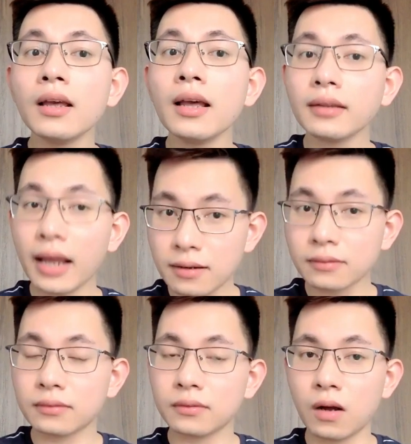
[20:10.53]
Thế lực
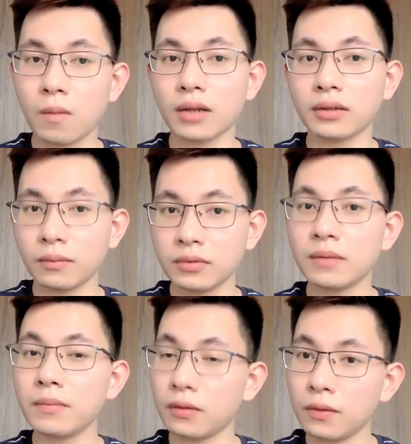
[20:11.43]
của bọn thống trị
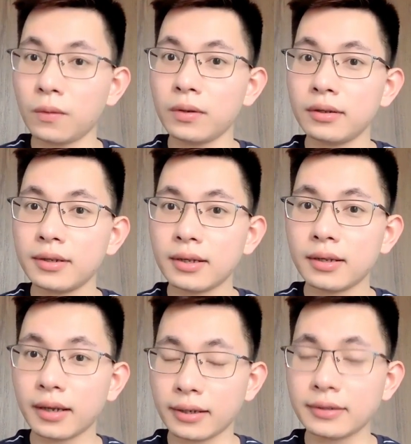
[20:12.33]
miền núi,
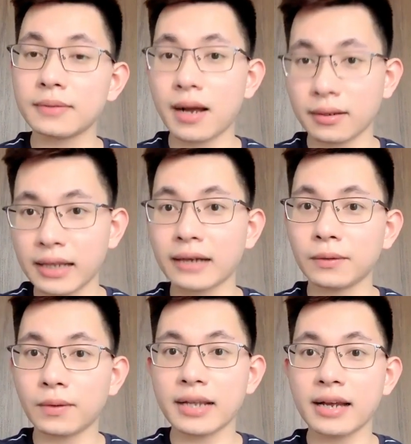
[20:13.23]
cái sự bạo tàn
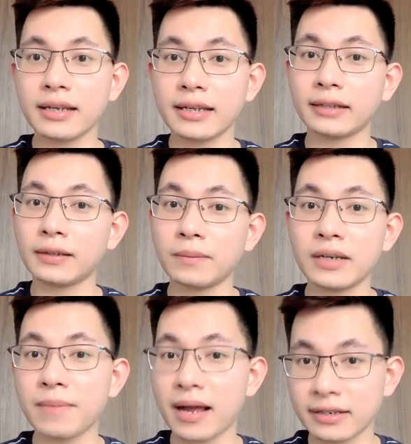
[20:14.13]
của gia đình nhà thống lý
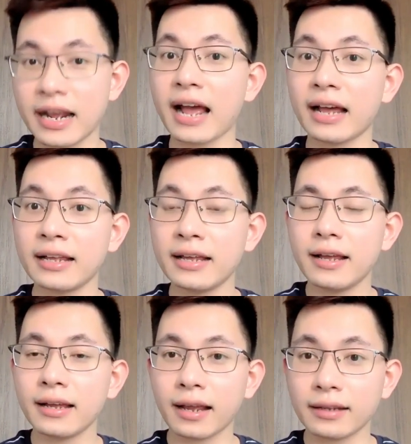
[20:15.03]
bà cha,
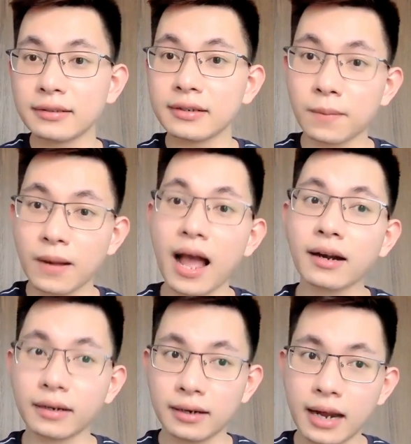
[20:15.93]
cái sự độc ác
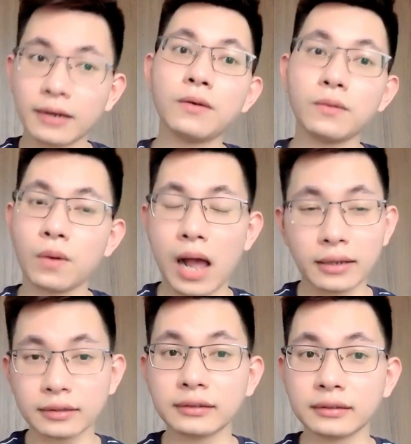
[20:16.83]
đến lạnh lùng của A
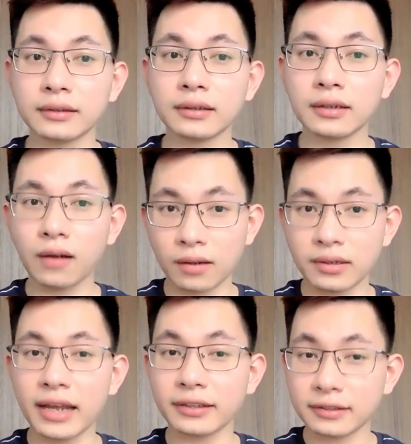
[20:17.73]
Sử có
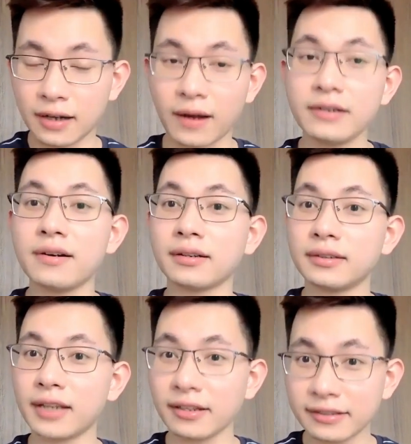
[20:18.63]
thể trói được
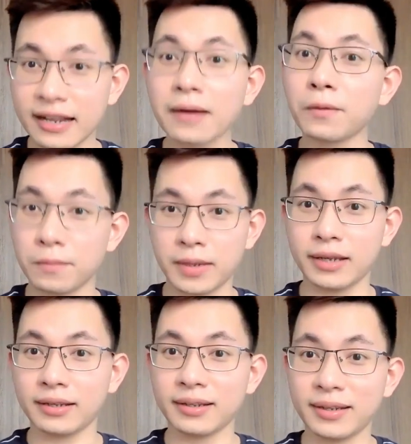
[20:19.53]
thân xác của
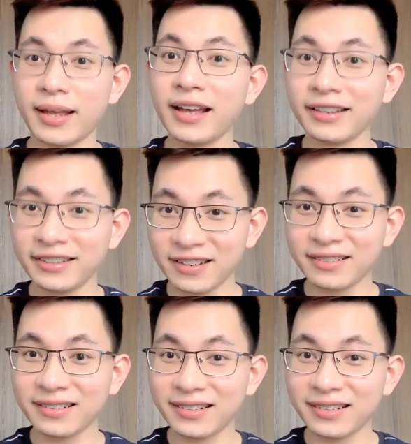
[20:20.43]
Mỹ. Nhưng